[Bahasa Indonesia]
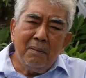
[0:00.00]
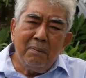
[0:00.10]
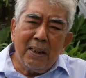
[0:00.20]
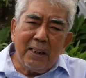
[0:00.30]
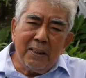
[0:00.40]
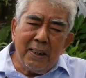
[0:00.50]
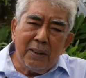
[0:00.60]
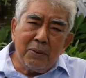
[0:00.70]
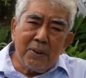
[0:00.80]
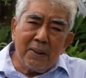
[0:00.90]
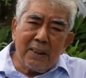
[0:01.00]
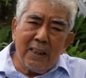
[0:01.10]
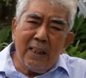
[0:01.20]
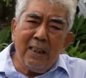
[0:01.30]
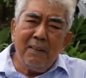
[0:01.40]
mari kita ikut
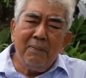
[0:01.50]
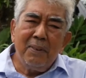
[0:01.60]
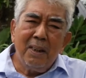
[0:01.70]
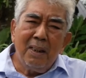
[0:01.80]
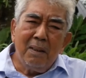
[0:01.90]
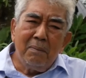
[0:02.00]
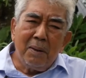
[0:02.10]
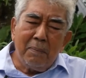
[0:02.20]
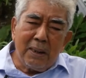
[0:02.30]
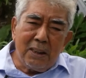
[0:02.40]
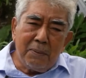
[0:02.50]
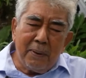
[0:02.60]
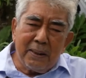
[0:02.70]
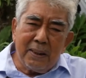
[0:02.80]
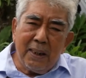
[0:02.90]
serta
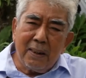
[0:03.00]
berpartisipasi